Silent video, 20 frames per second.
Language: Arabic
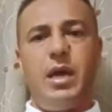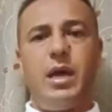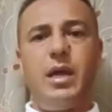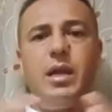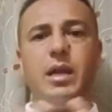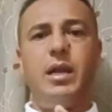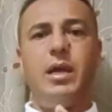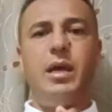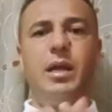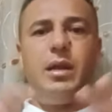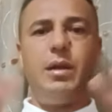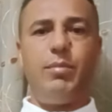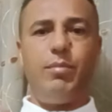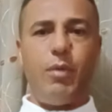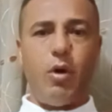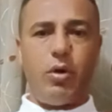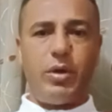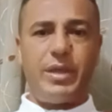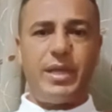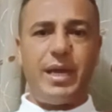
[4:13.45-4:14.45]

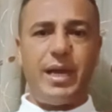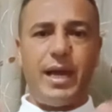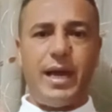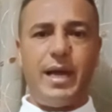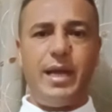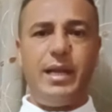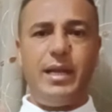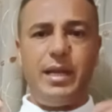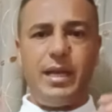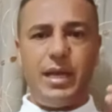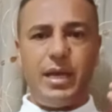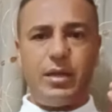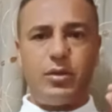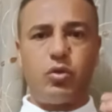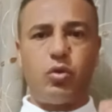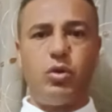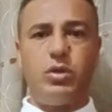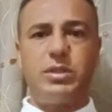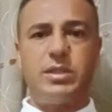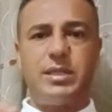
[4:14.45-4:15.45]
للمواضيع اللي
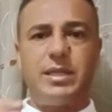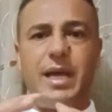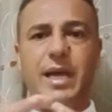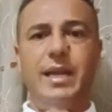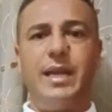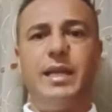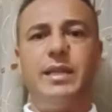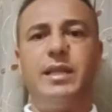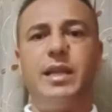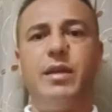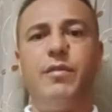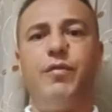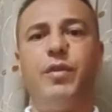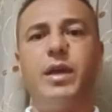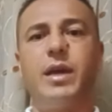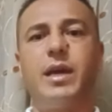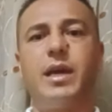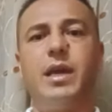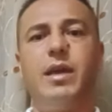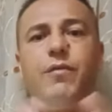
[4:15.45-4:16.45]
تخص النادي
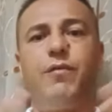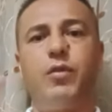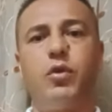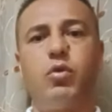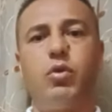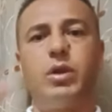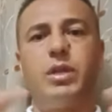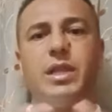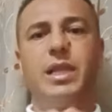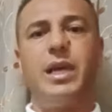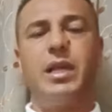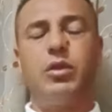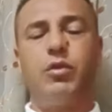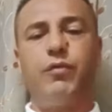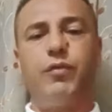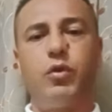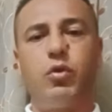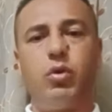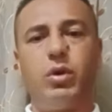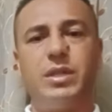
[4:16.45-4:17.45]
الافريقي في كره اليد
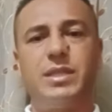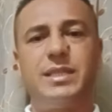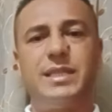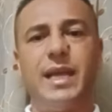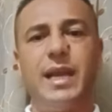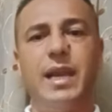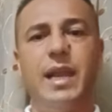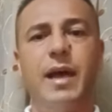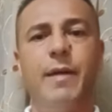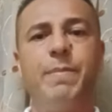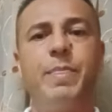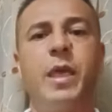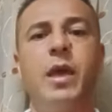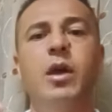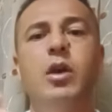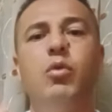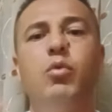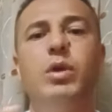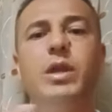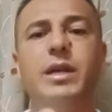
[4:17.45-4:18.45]
وفي كره السله
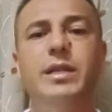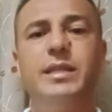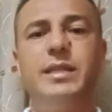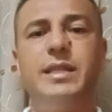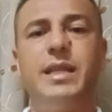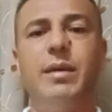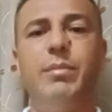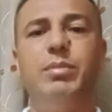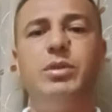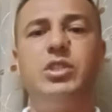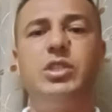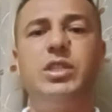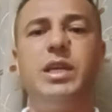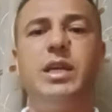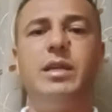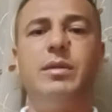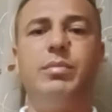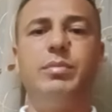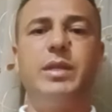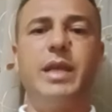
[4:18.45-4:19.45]
والانتداب
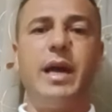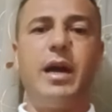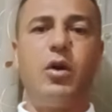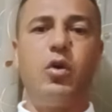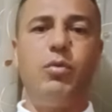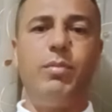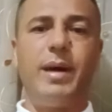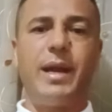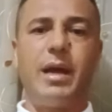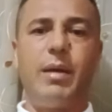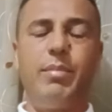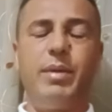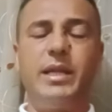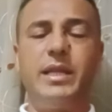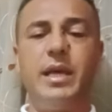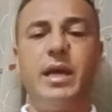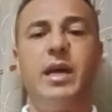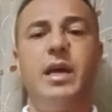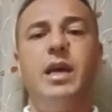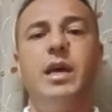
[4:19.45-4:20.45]
الجديد نتاع عمر
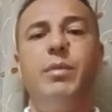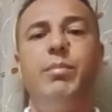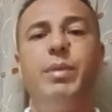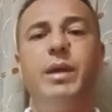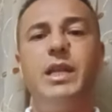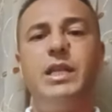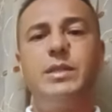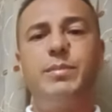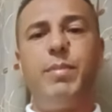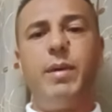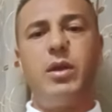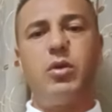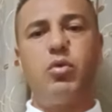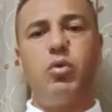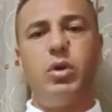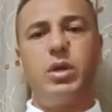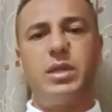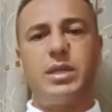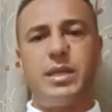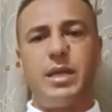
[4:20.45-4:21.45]
عباده بالنسبه
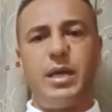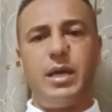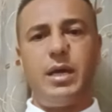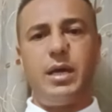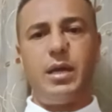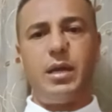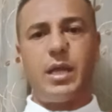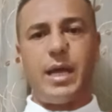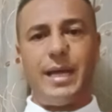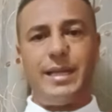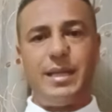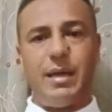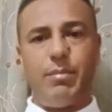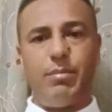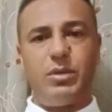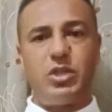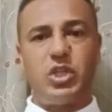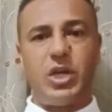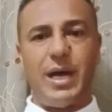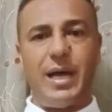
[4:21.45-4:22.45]
لكره القدم
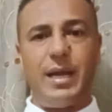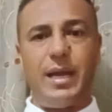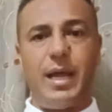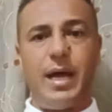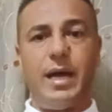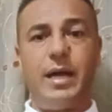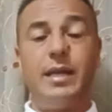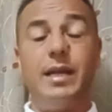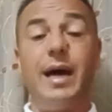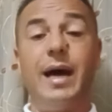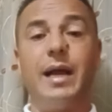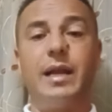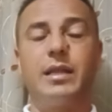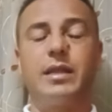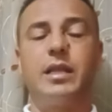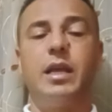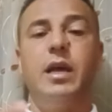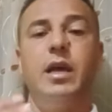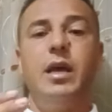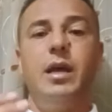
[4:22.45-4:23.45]
ان شاء الله نهار
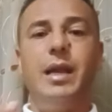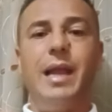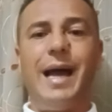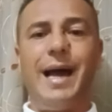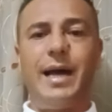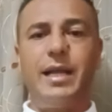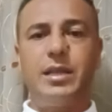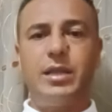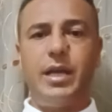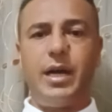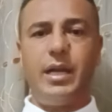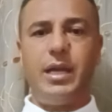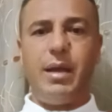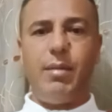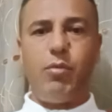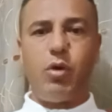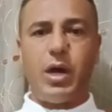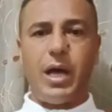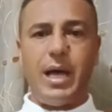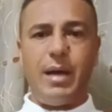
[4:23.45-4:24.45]
لحد عندنا
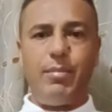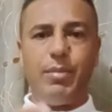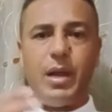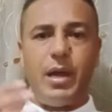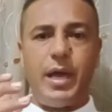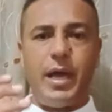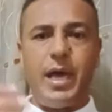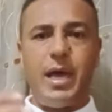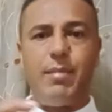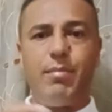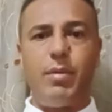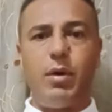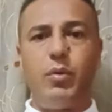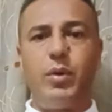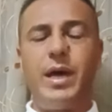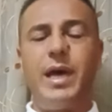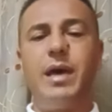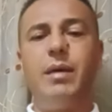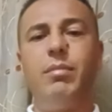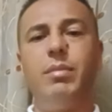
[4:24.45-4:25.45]
مقابله هامه
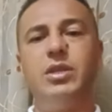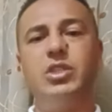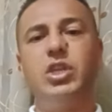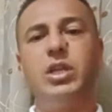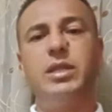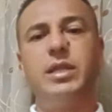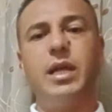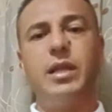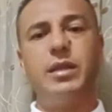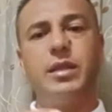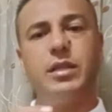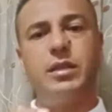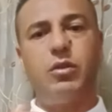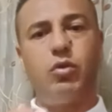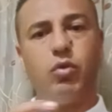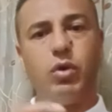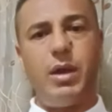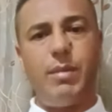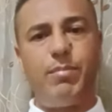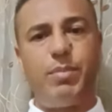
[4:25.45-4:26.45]
وهامه جدا ضد
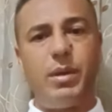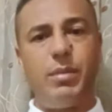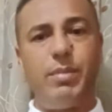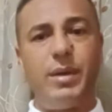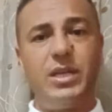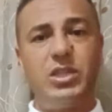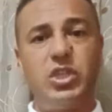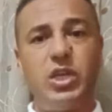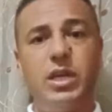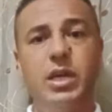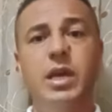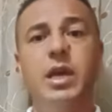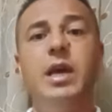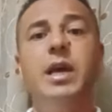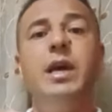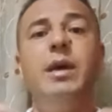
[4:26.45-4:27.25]
الاولمبي الباجي